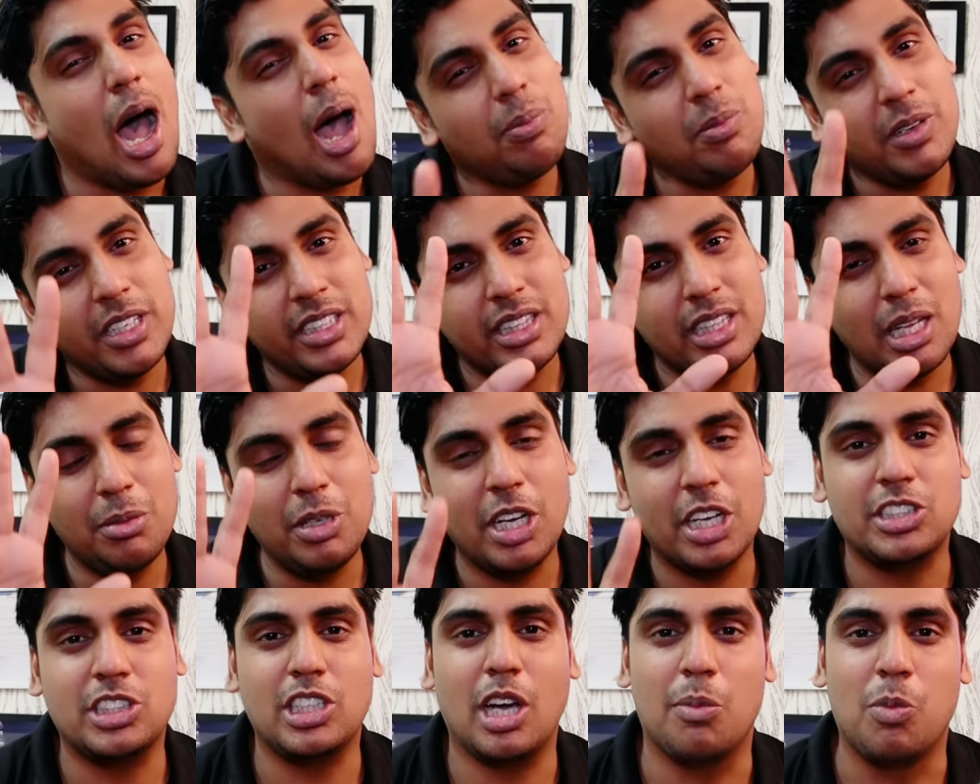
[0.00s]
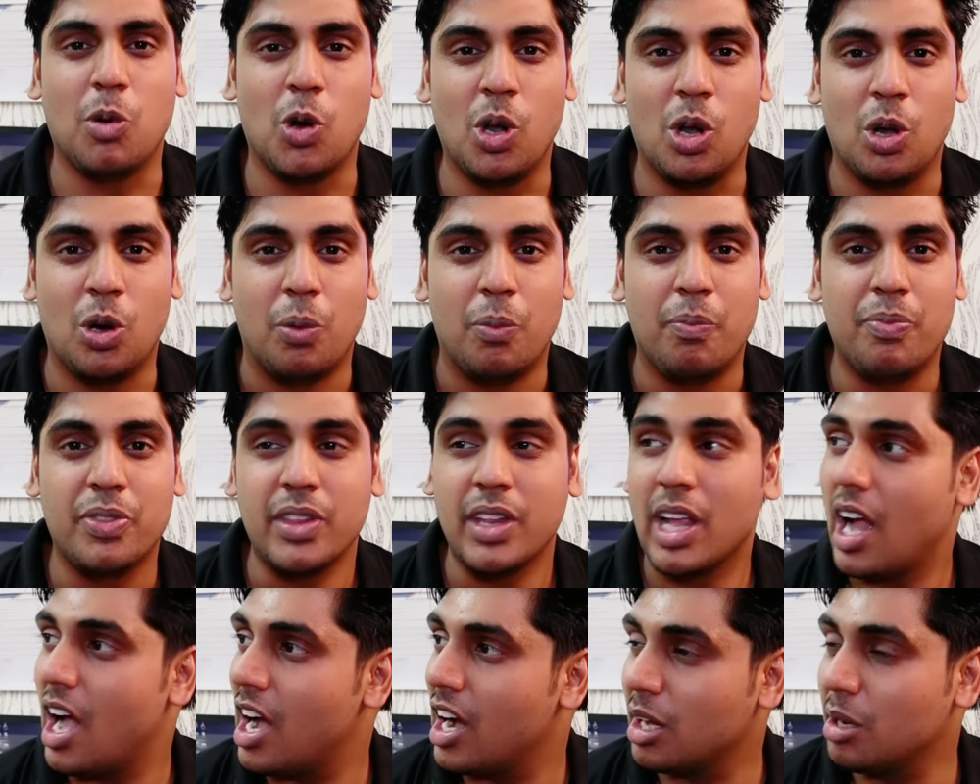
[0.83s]
आप कितना भी अच्छा बोल लो
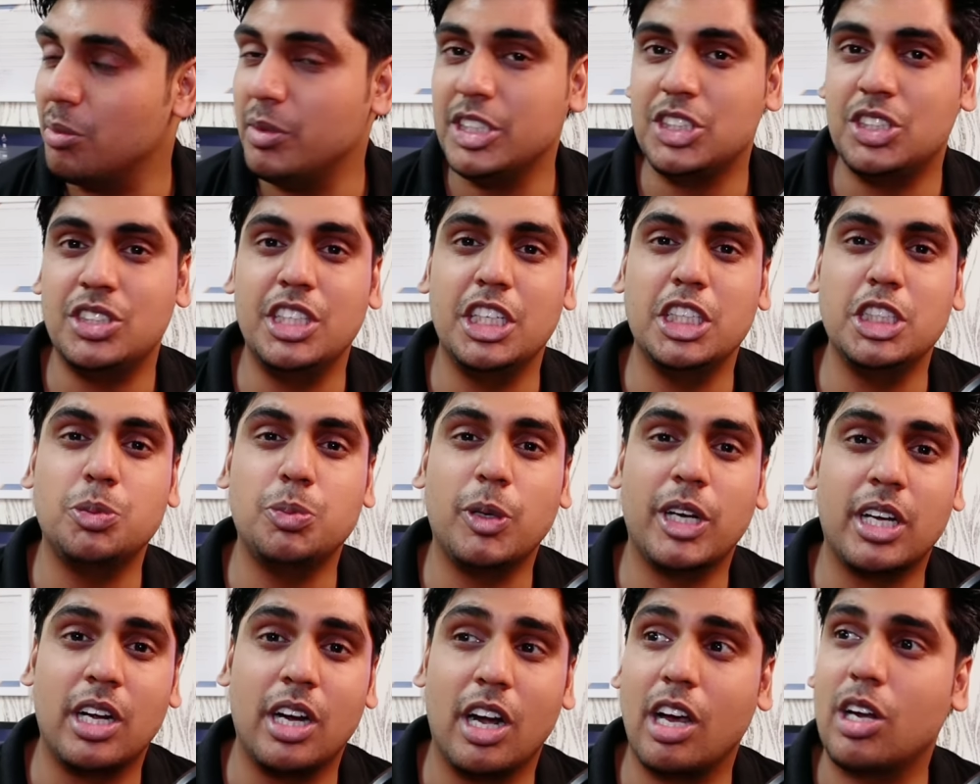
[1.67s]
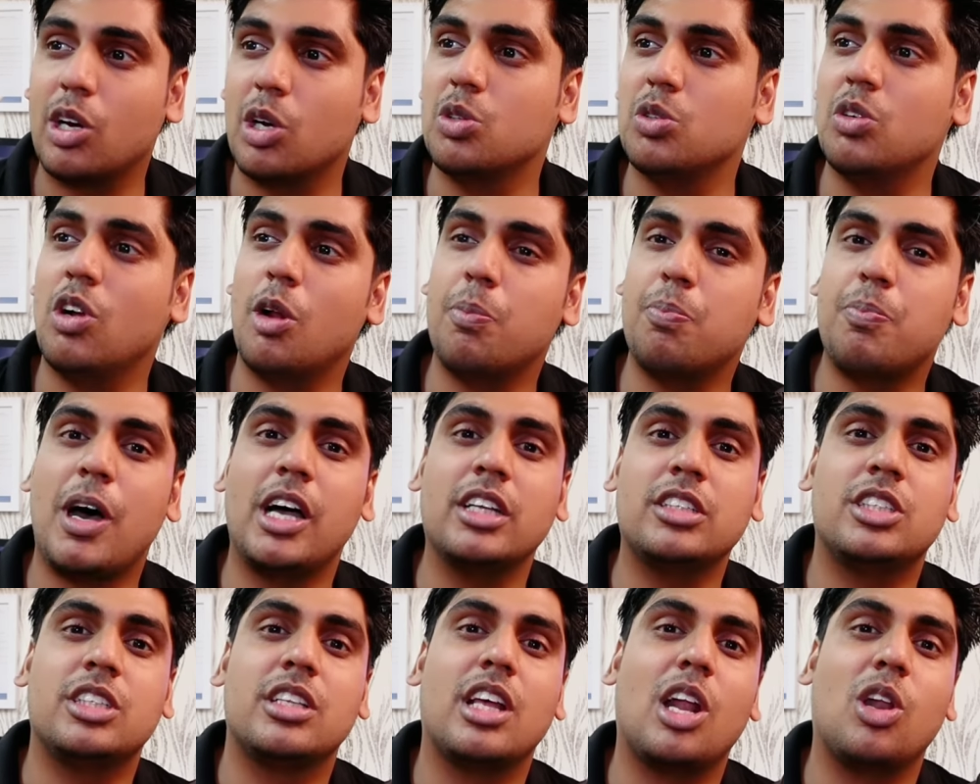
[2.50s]
अगर मैं स्टेज पर खड़ा कर दूँ ना और
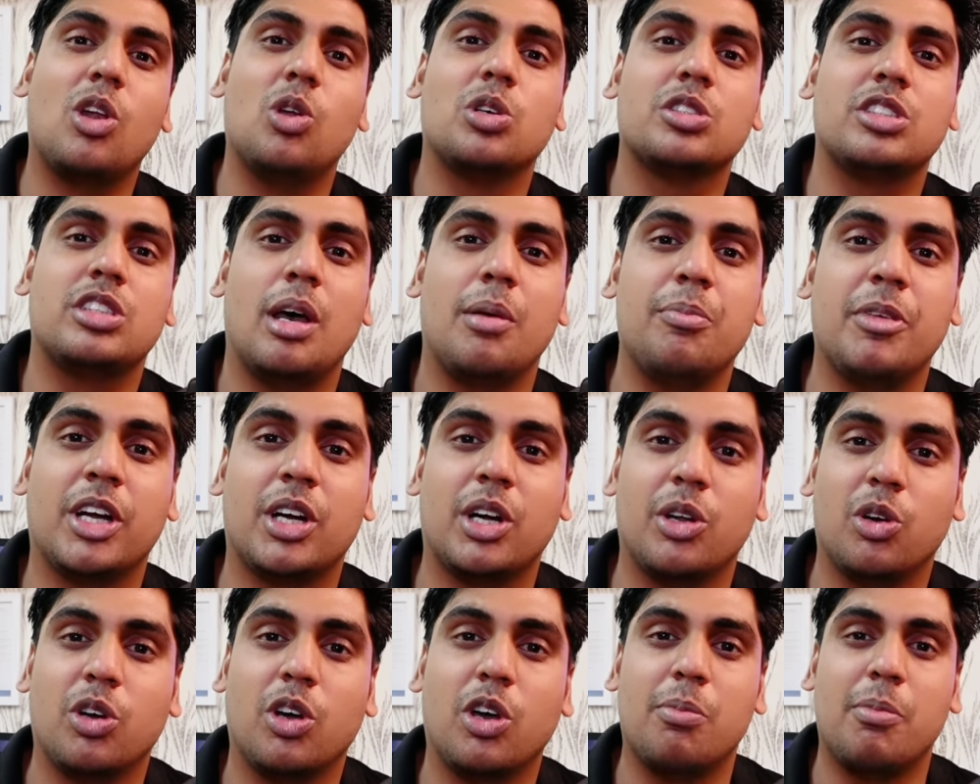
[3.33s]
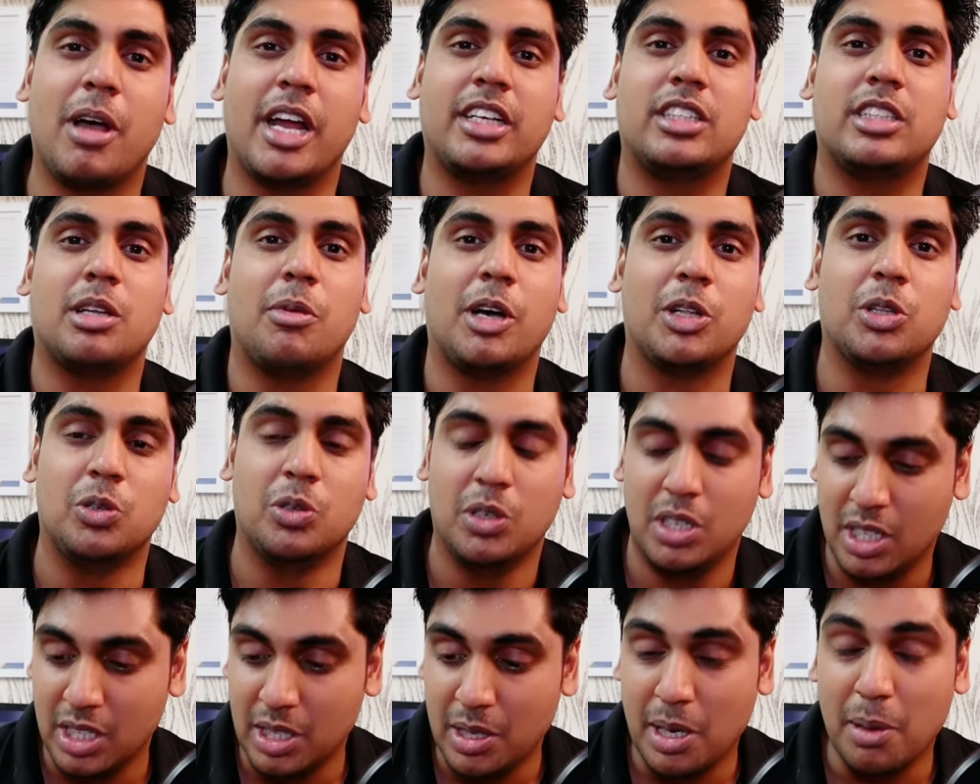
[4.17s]
पाँच हज़ार लोग सामने खड़े होंगे और माइक थमा
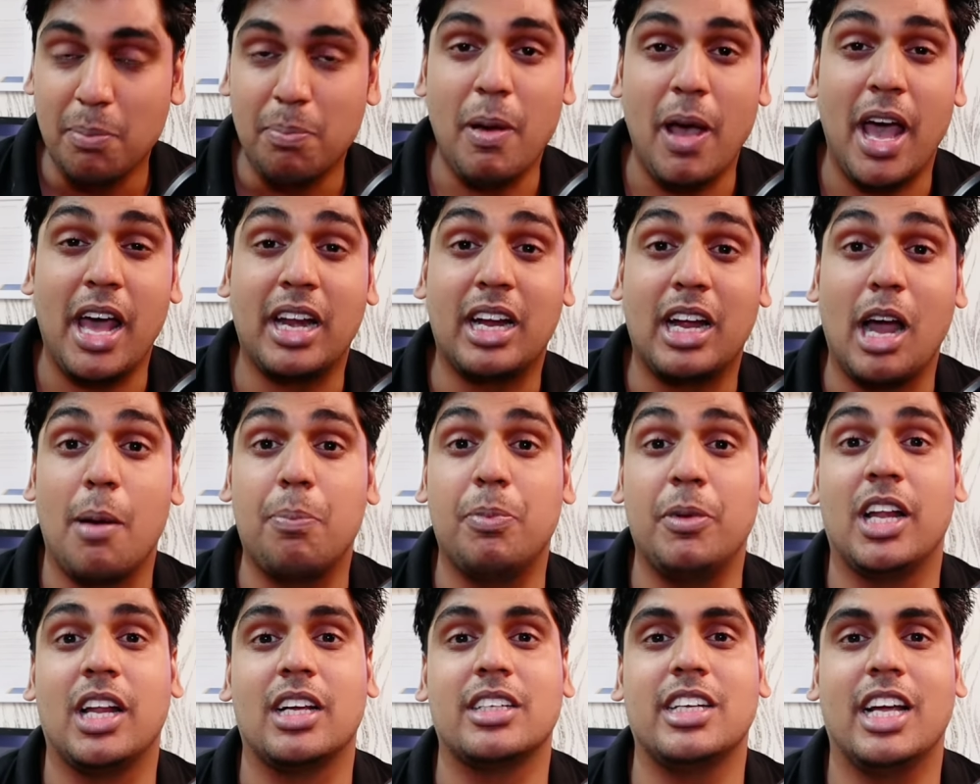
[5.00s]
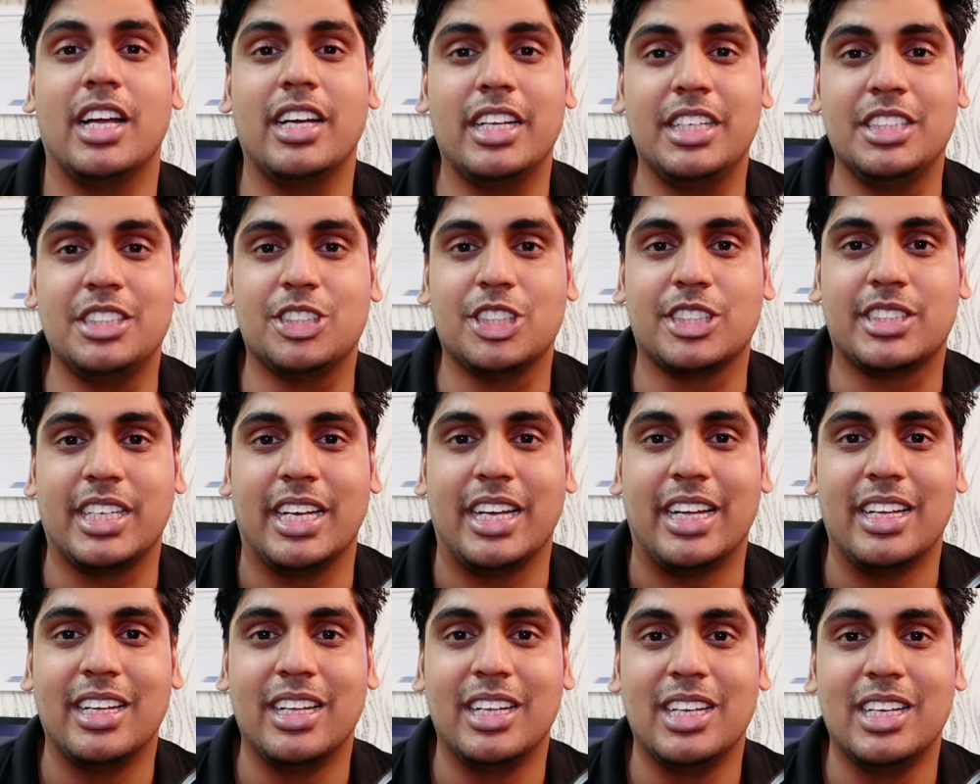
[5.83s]
दूँ पैर कांपने लग जाएंगे
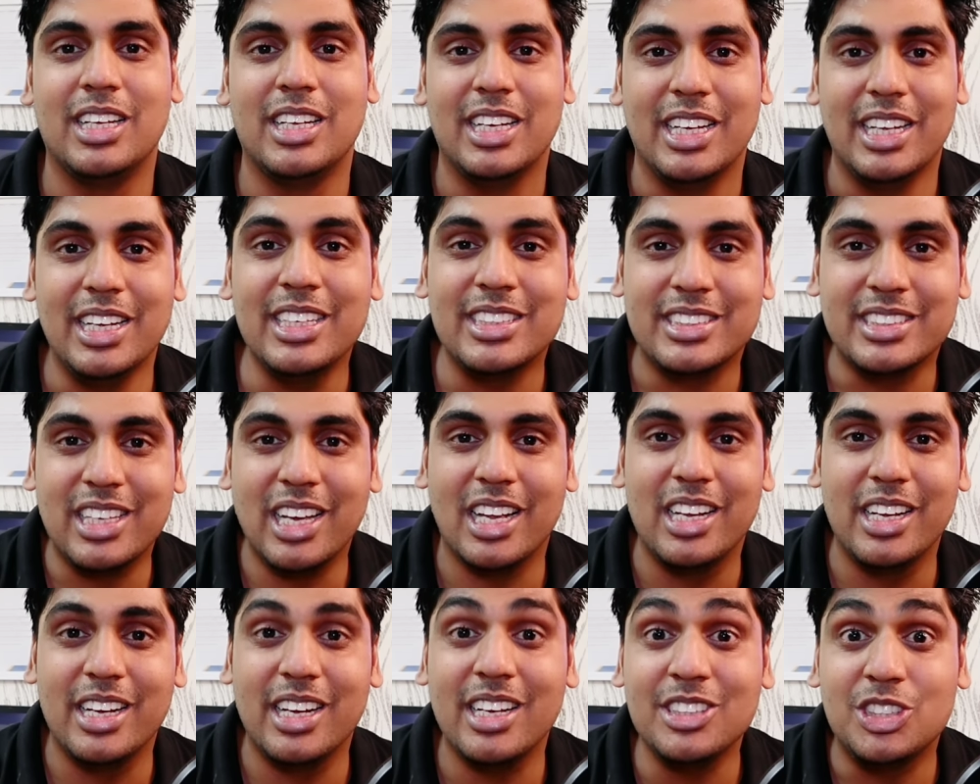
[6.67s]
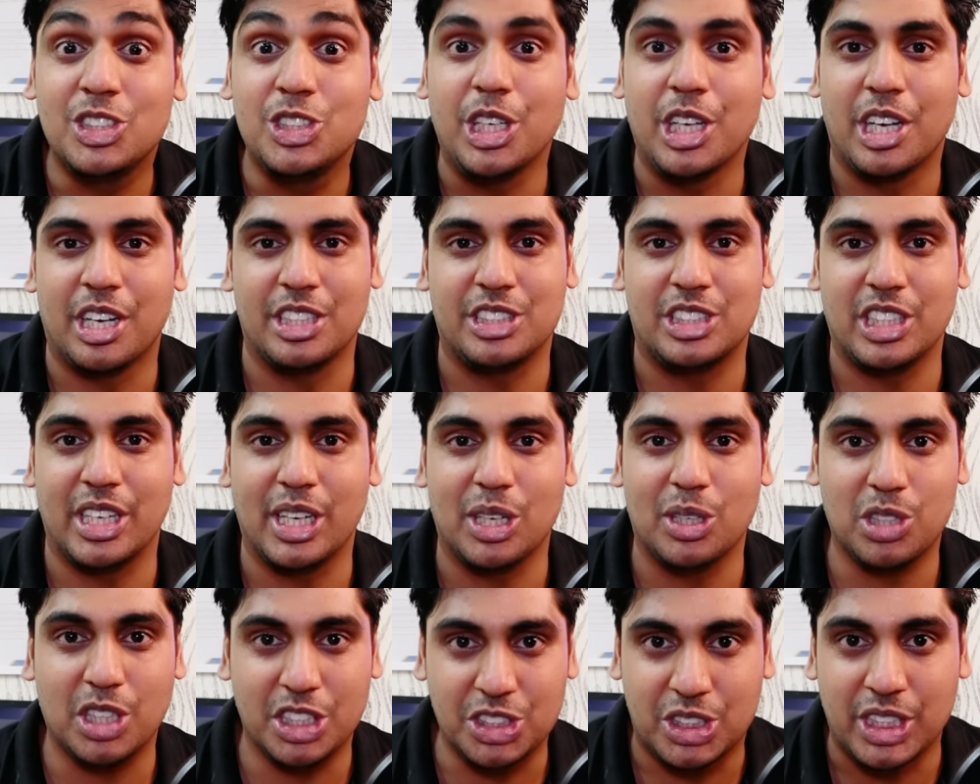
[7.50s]
नीचे से इसके लिए ना जिगर
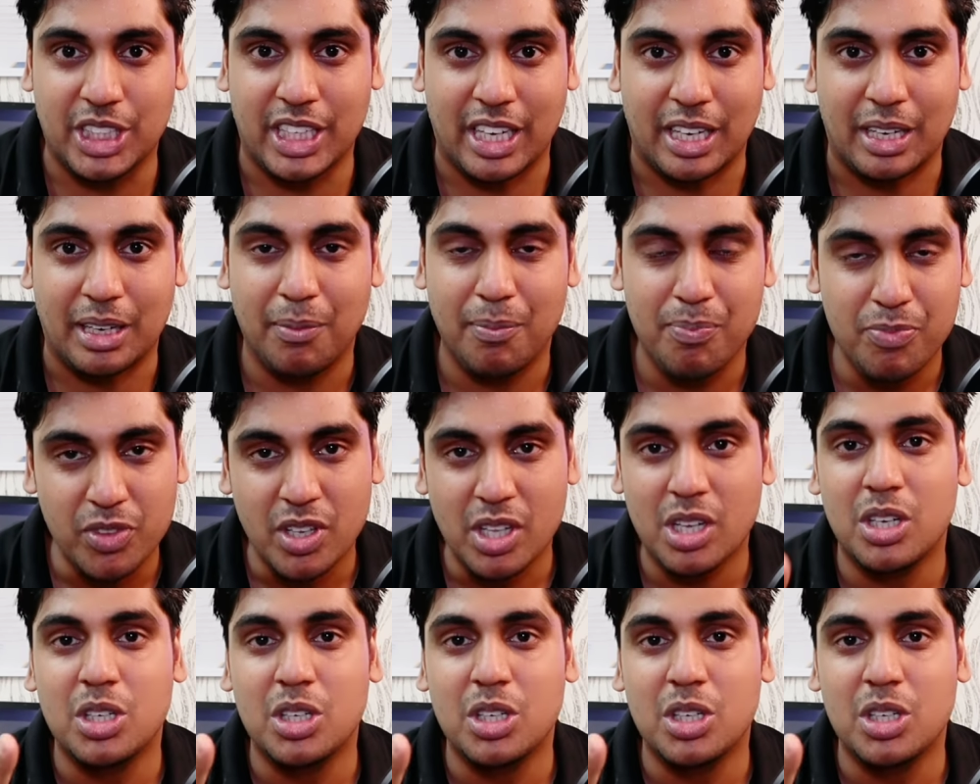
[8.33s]
चाहिए था जिगर